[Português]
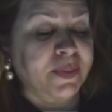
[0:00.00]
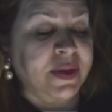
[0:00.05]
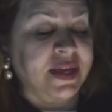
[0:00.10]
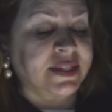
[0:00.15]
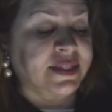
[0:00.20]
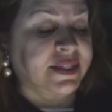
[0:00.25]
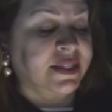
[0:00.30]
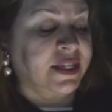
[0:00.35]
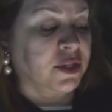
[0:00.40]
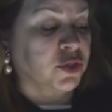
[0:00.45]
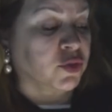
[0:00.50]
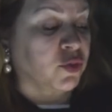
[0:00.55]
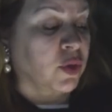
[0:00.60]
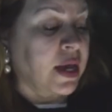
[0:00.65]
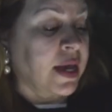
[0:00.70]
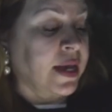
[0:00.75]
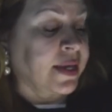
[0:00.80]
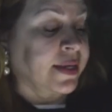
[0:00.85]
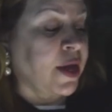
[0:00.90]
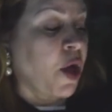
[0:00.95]
preciso
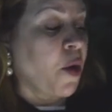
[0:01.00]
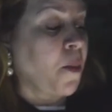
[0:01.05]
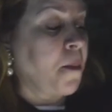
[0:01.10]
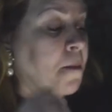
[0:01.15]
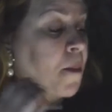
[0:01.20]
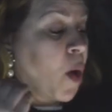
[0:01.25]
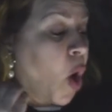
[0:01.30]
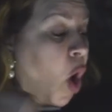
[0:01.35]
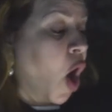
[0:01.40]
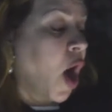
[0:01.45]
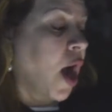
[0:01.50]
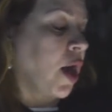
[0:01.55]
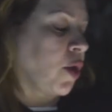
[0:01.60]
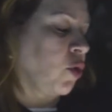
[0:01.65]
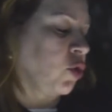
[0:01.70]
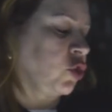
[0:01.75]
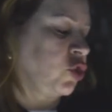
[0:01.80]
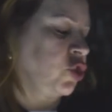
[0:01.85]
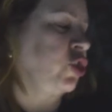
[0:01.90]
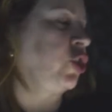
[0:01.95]
que eu morra
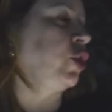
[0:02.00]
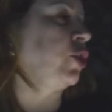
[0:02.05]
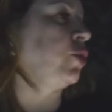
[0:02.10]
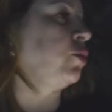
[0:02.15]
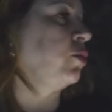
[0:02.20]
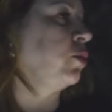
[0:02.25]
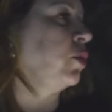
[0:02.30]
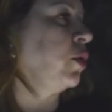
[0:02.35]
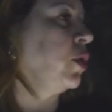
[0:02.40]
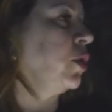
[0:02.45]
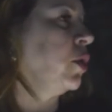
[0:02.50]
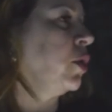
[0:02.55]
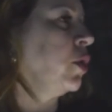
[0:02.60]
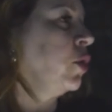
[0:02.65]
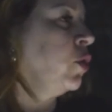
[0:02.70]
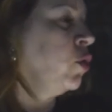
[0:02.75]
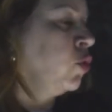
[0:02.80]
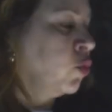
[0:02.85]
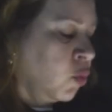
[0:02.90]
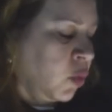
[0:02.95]
contigo,
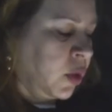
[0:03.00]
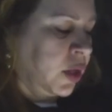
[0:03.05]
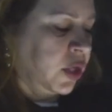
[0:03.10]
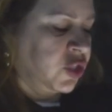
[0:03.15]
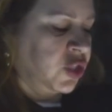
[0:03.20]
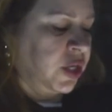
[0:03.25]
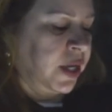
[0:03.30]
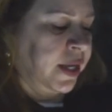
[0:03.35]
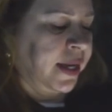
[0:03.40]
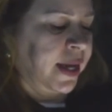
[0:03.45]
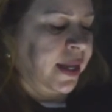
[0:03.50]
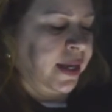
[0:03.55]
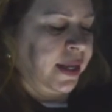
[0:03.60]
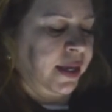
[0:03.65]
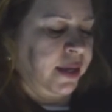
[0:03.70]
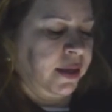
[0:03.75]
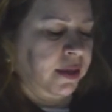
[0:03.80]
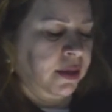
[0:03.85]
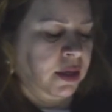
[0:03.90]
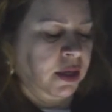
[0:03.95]
nunca te
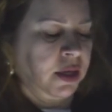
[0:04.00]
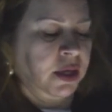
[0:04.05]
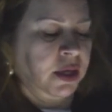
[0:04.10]
negarei.